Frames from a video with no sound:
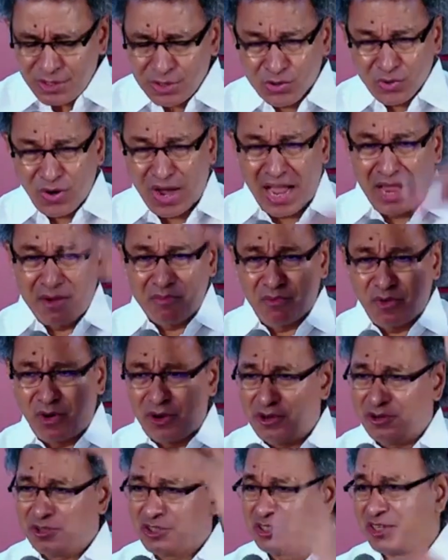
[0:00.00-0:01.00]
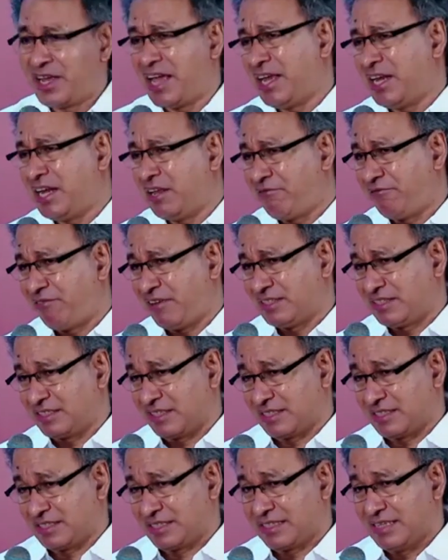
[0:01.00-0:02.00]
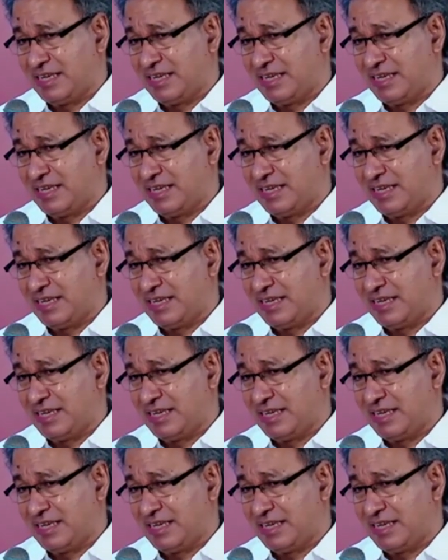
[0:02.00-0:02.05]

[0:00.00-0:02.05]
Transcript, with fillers: So I am going to stay in Ephesus.